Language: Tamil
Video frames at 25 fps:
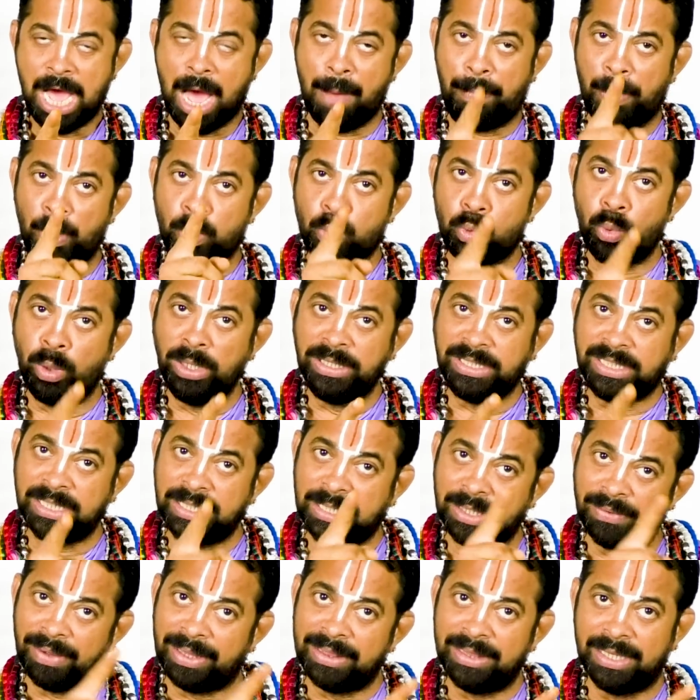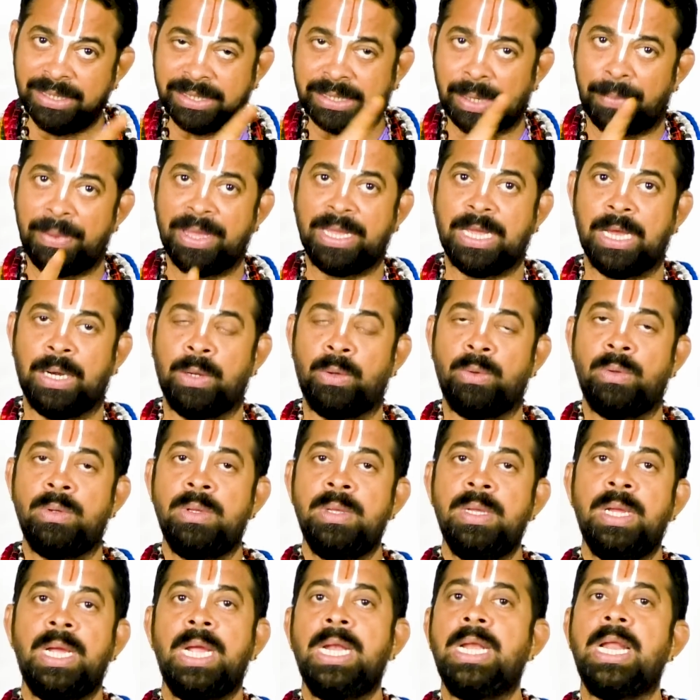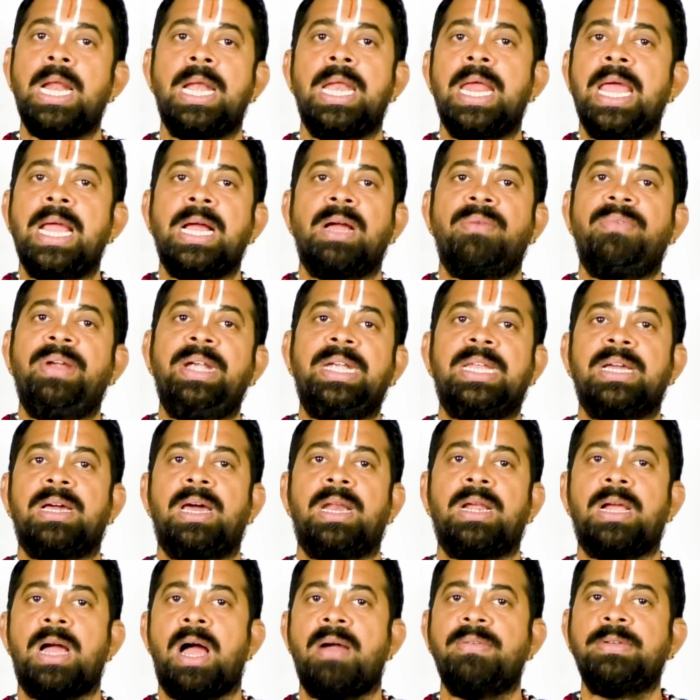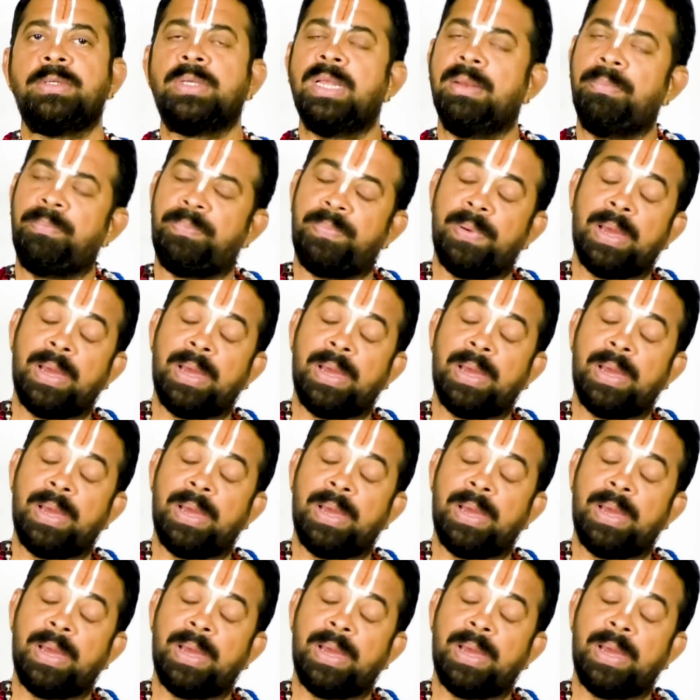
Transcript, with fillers: அப்ப குளிச்சுட்டு வந்து சமைக்கணும் இல்ல இல்ல எங்க வீட்டுக்காரங்க ஆபீஸ்